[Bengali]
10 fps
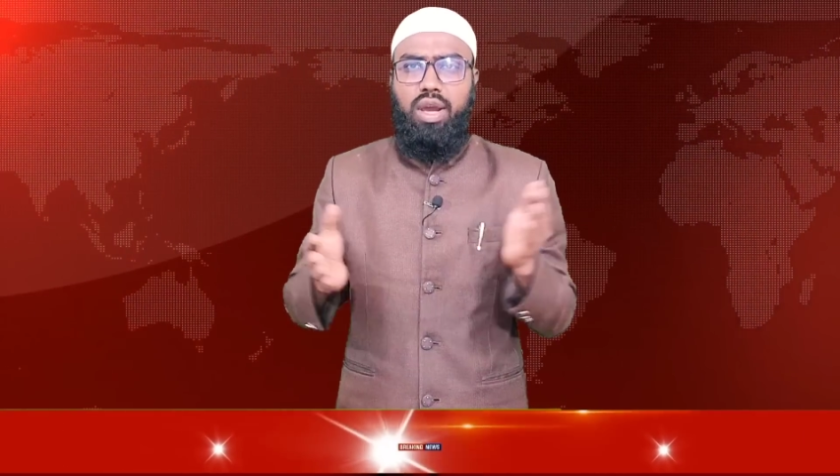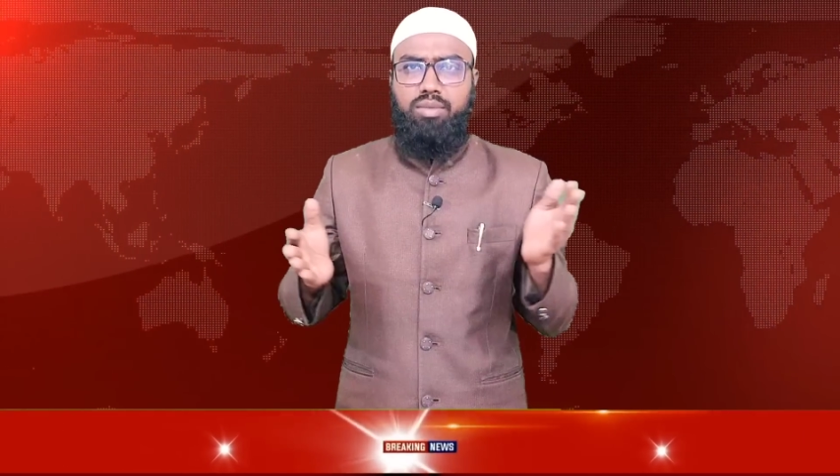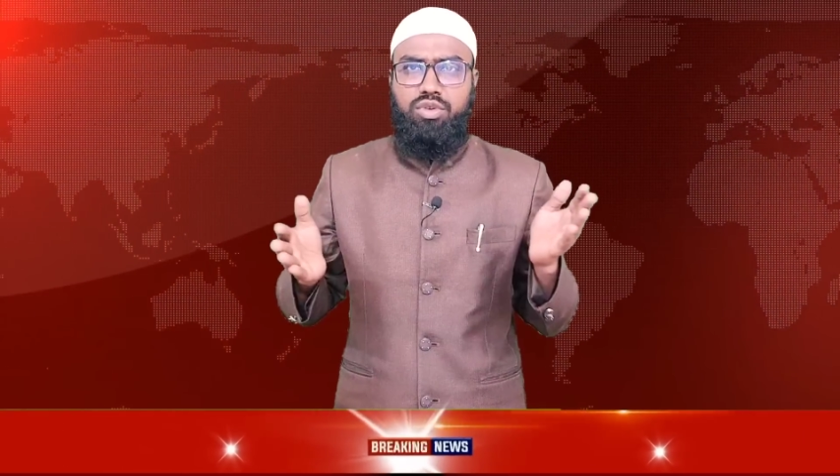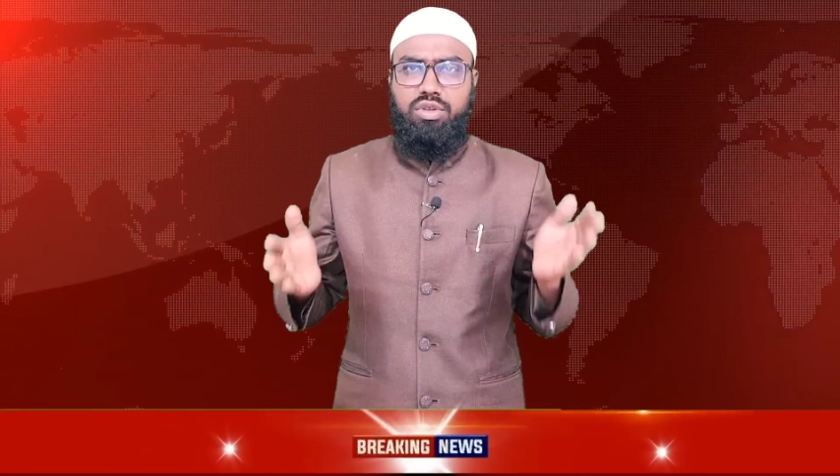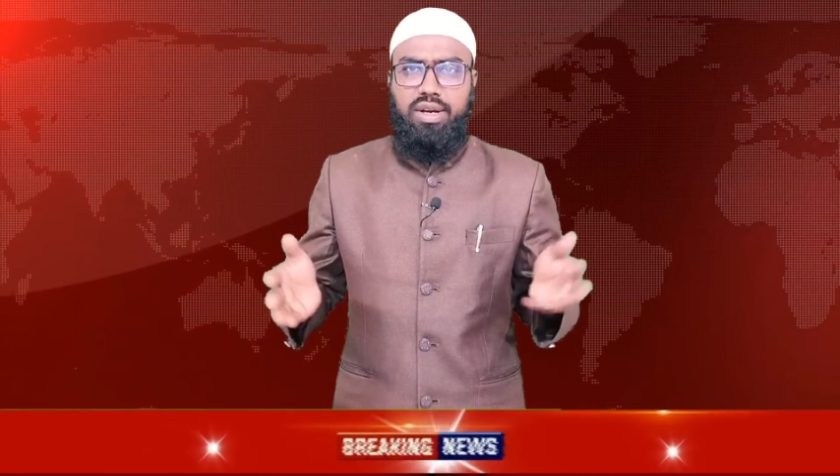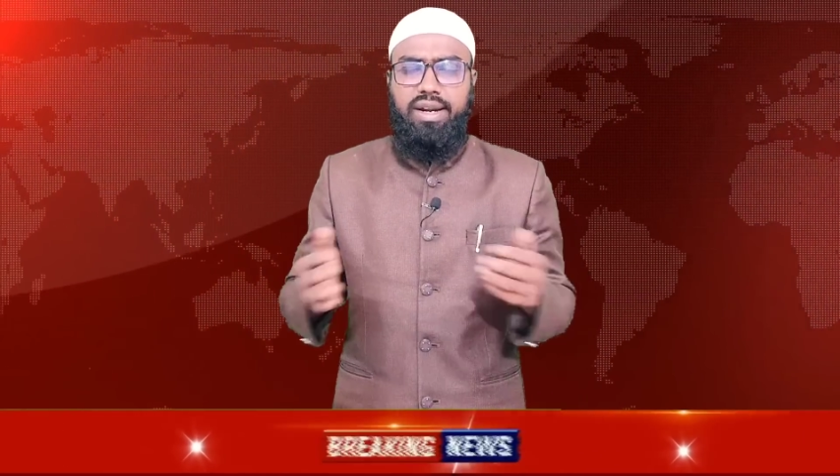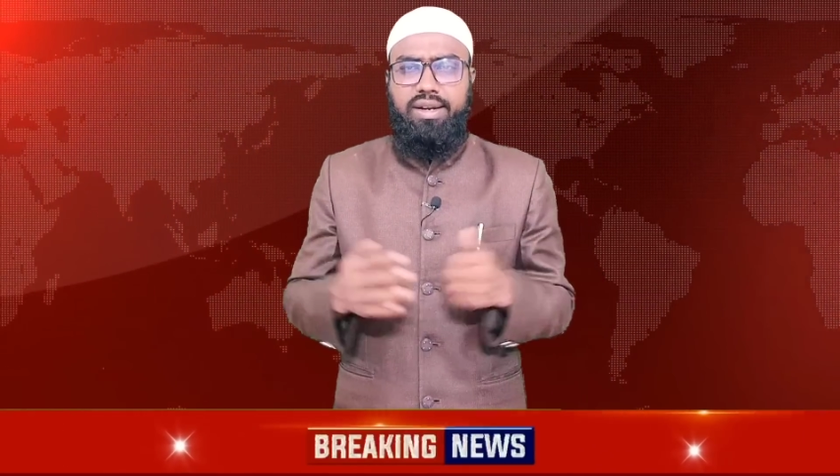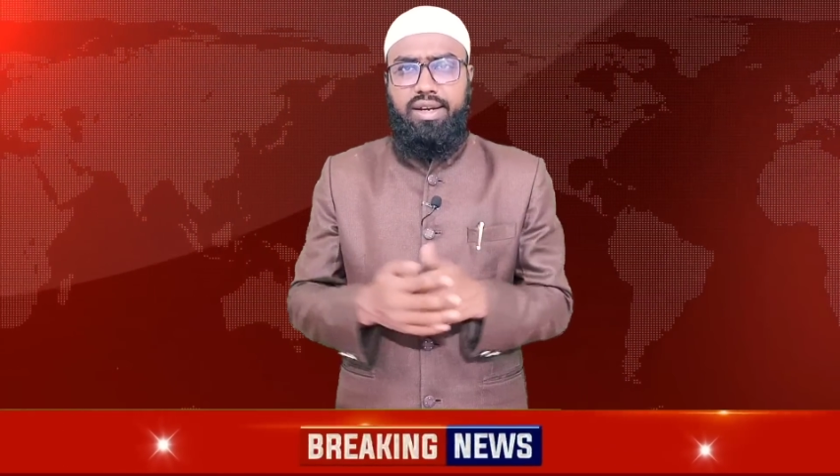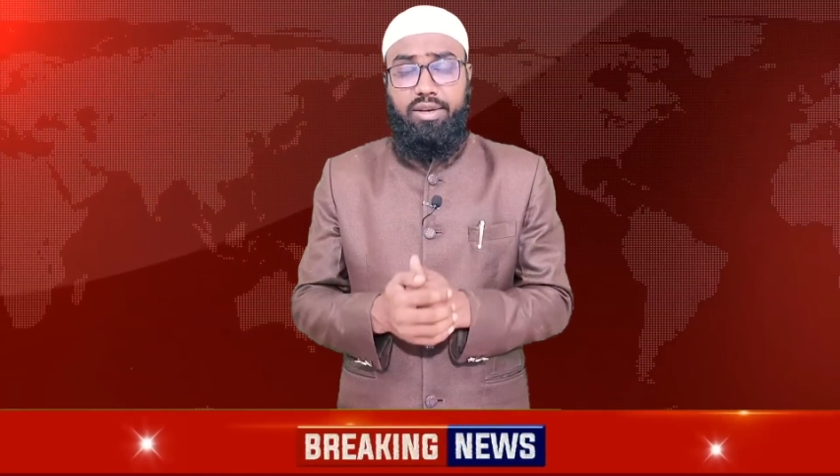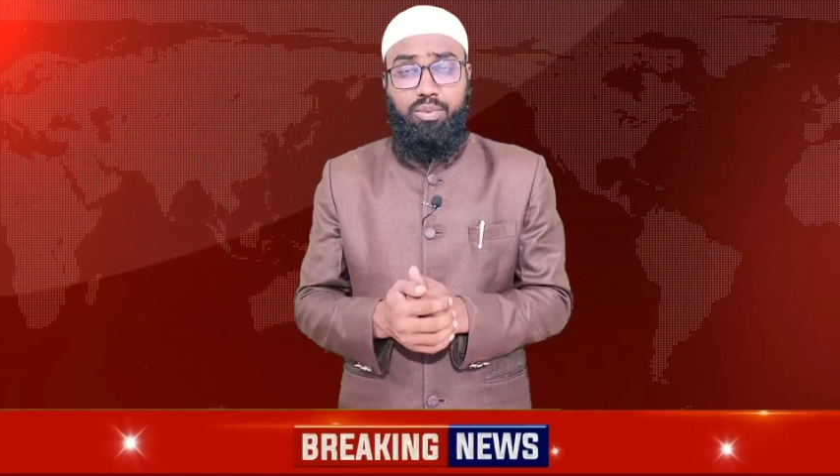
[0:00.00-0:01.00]
এমন থ্রেট
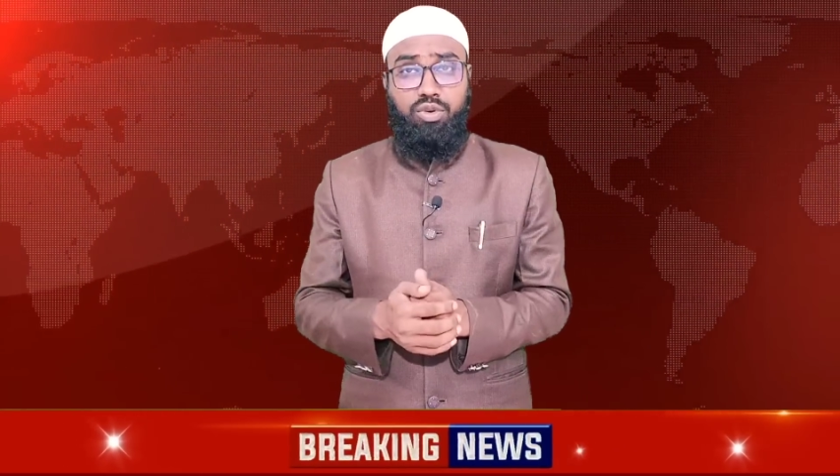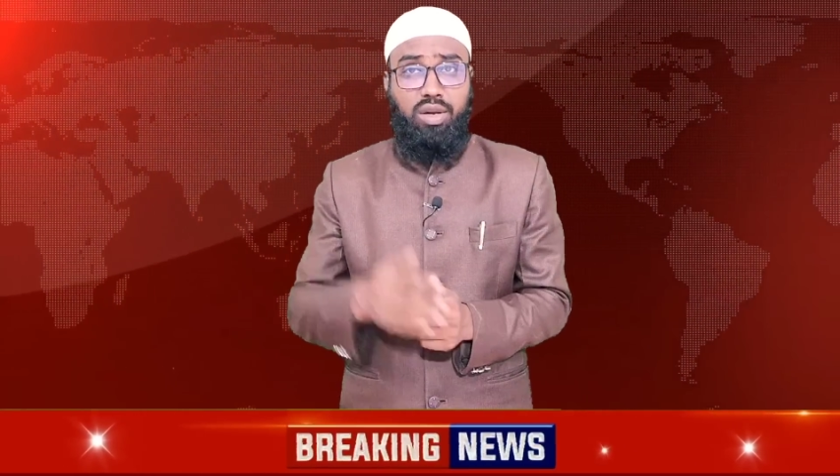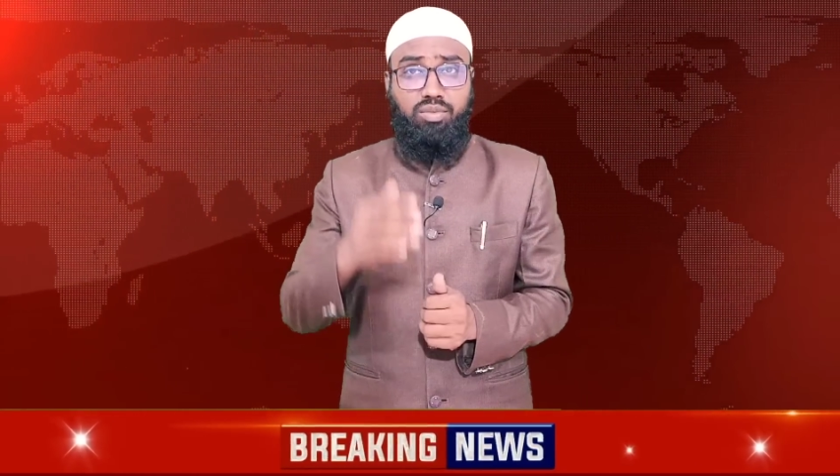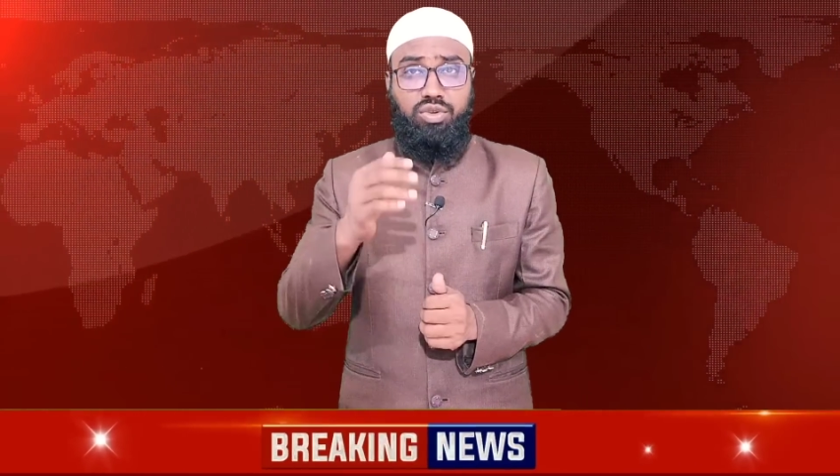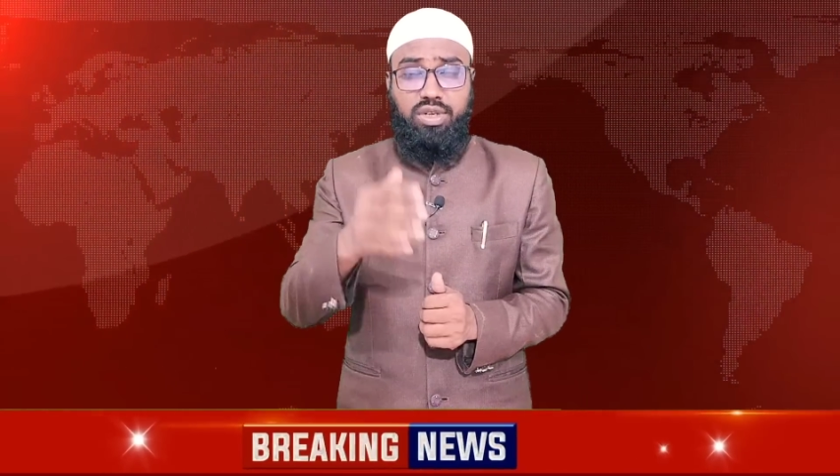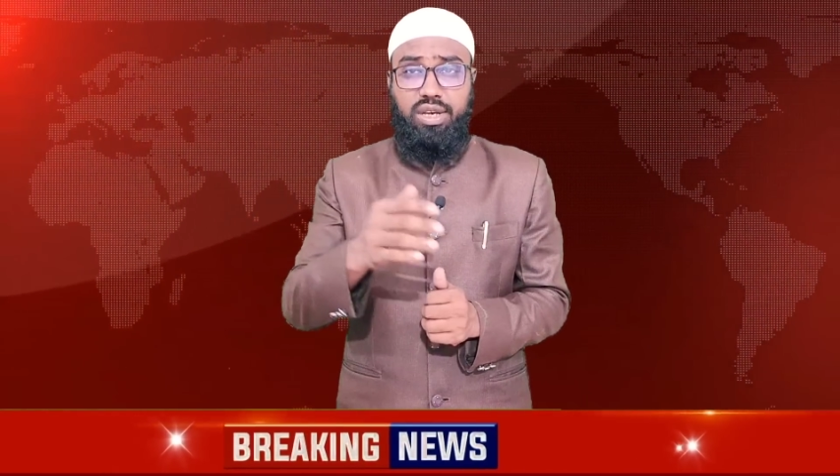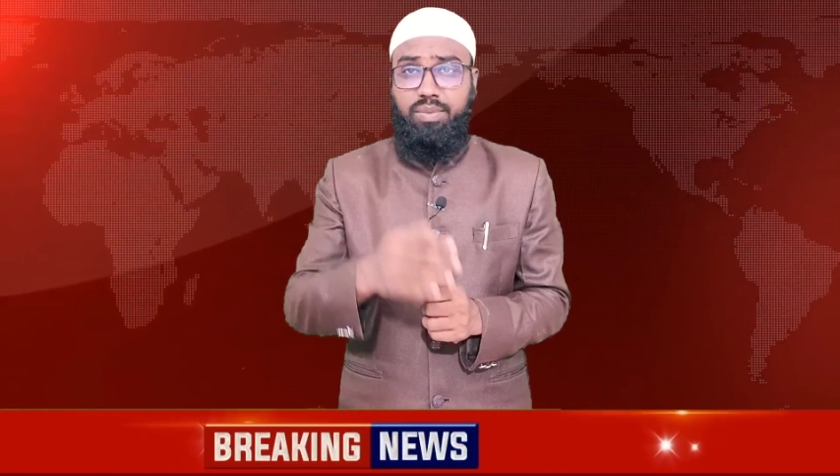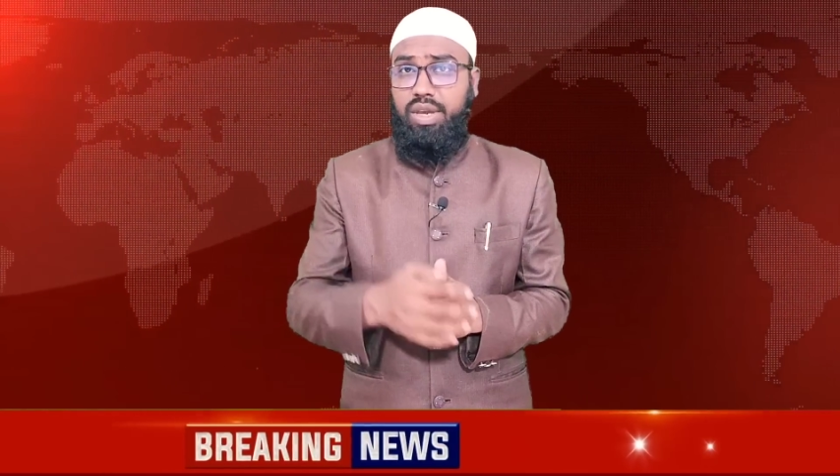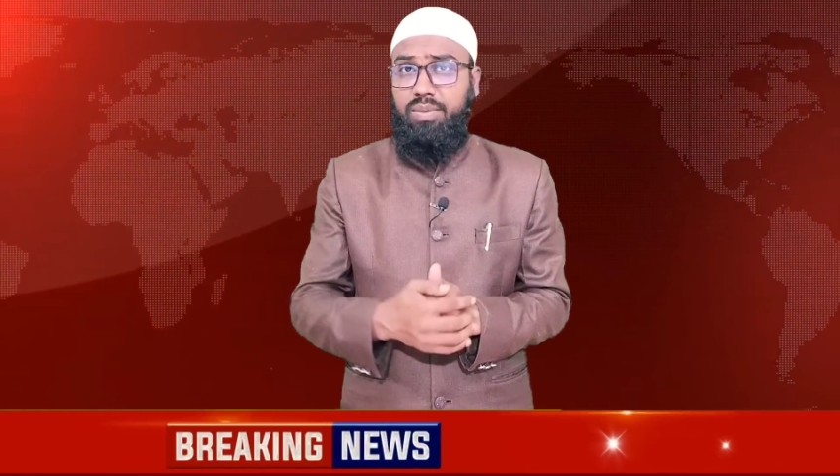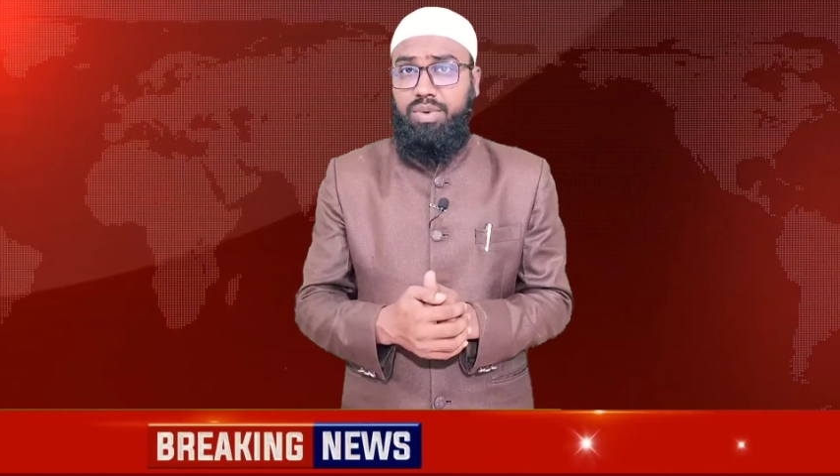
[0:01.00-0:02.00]
নাকি প্রধানমন্ত্রীকে
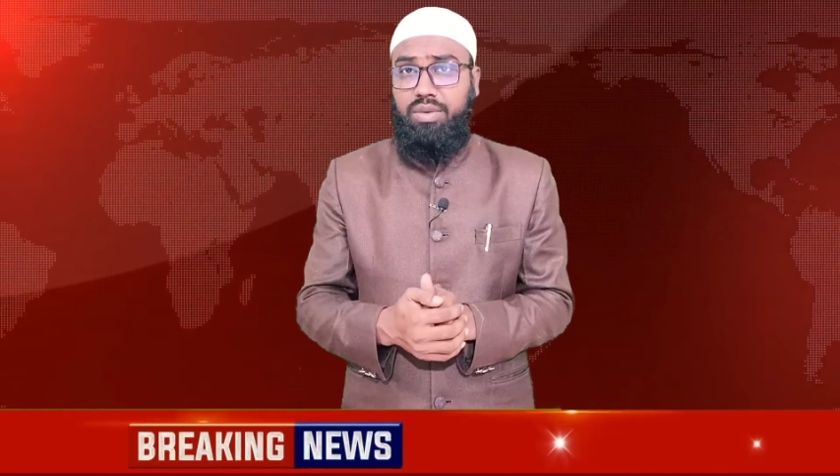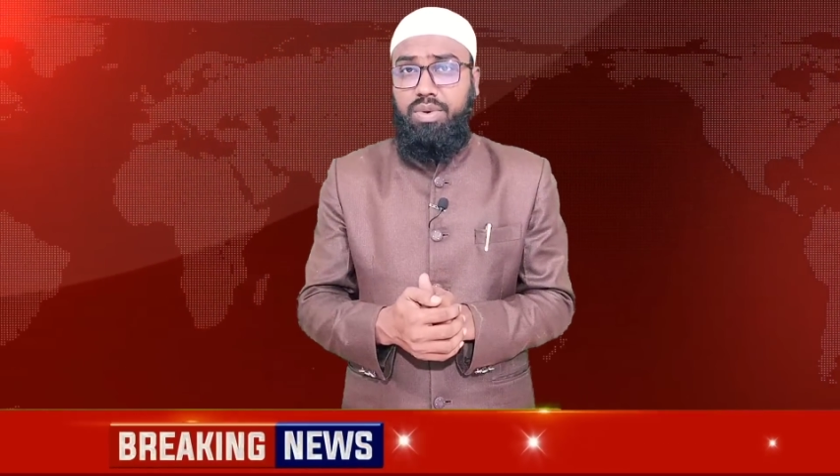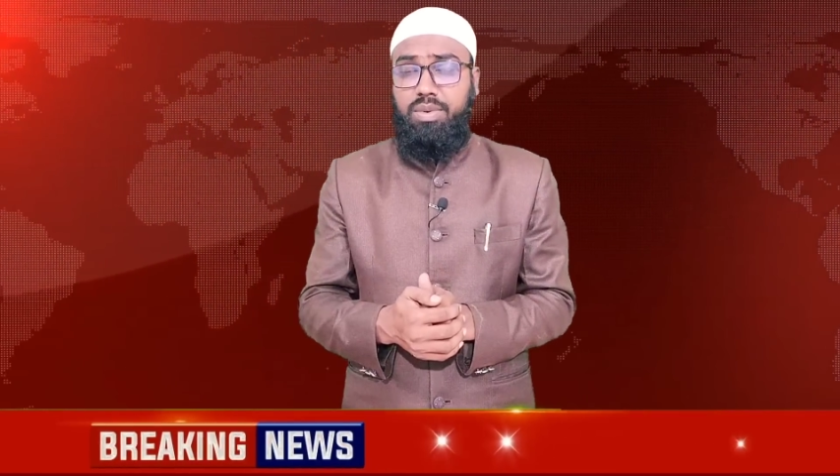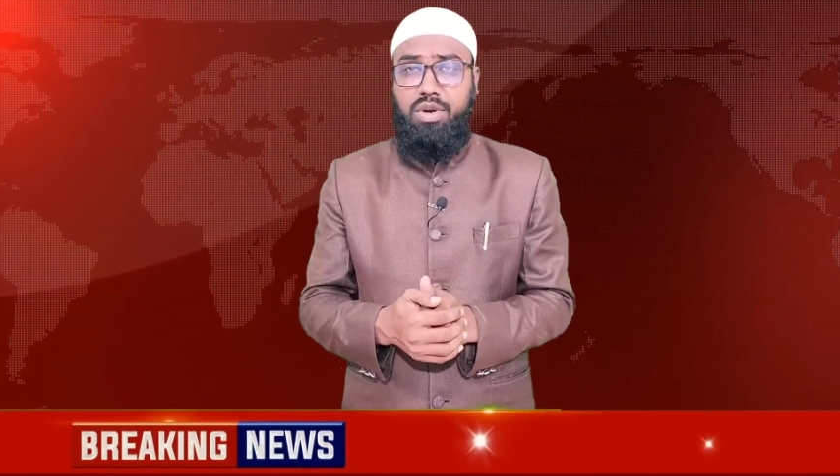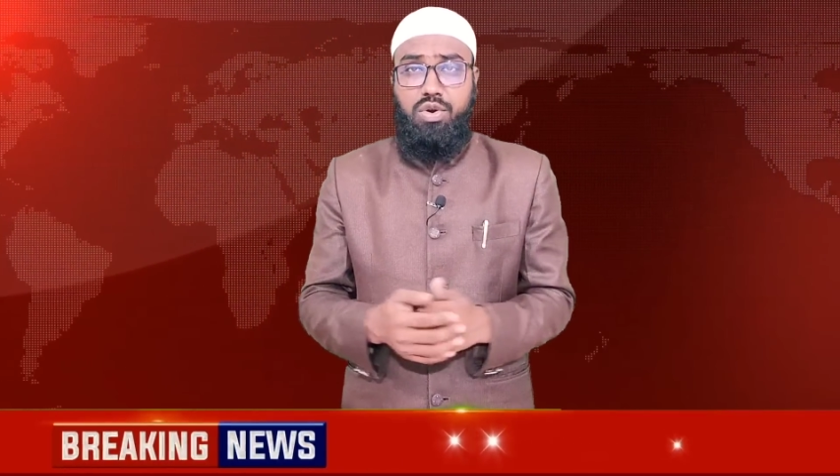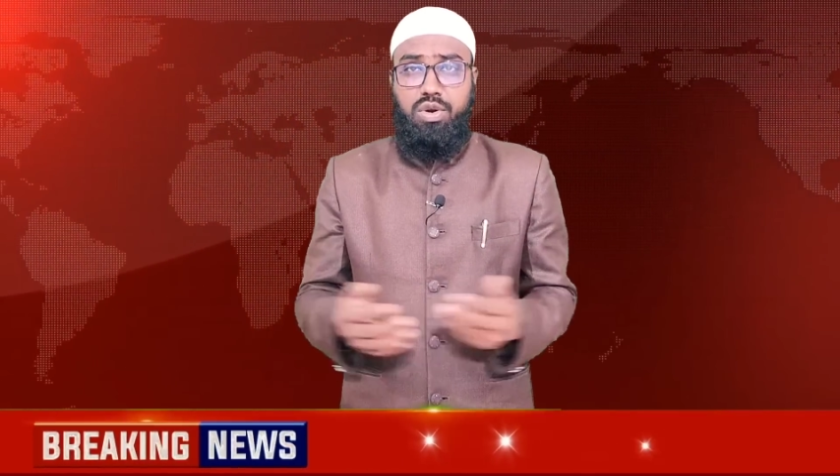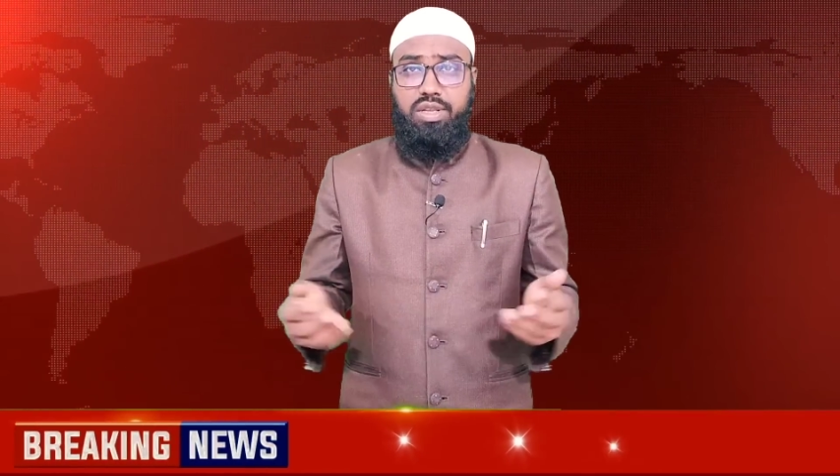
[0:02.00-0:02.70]
বিএনপির বিভিন্ন